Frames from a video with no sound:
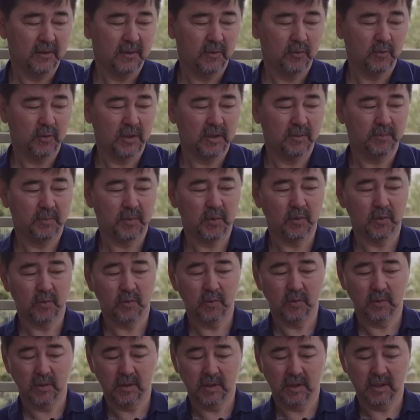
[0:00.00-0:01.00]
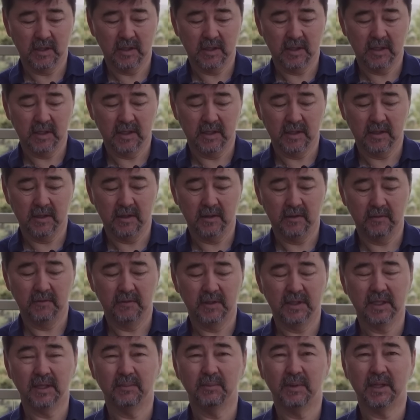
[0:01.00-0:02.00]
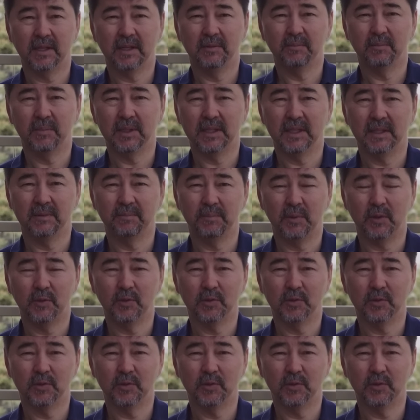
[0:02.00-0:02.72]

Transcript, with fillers: Ну и пью э, Витамарин B+,